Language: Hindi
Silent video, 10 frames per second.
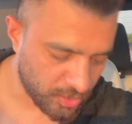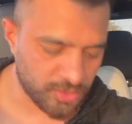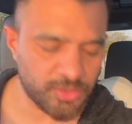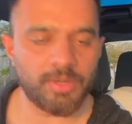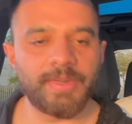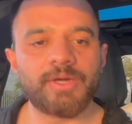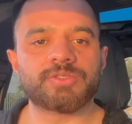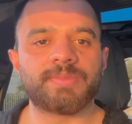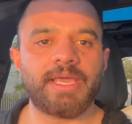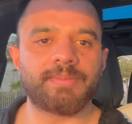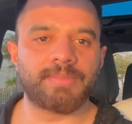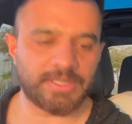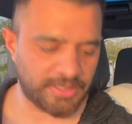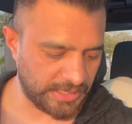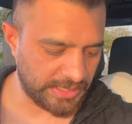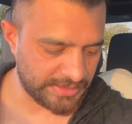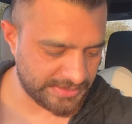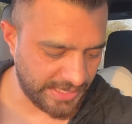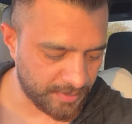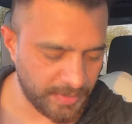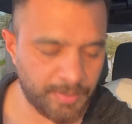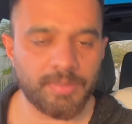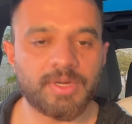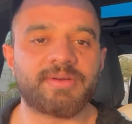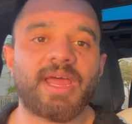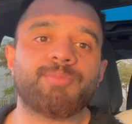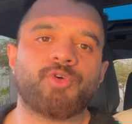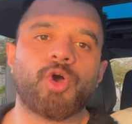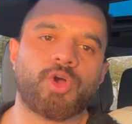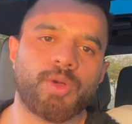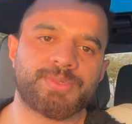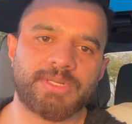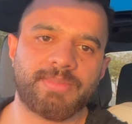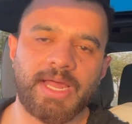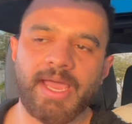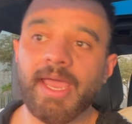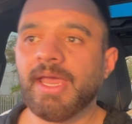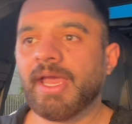कंसोल में उसमें एक बटन साइड में क्रैब वॉक का ऑप्शन बना है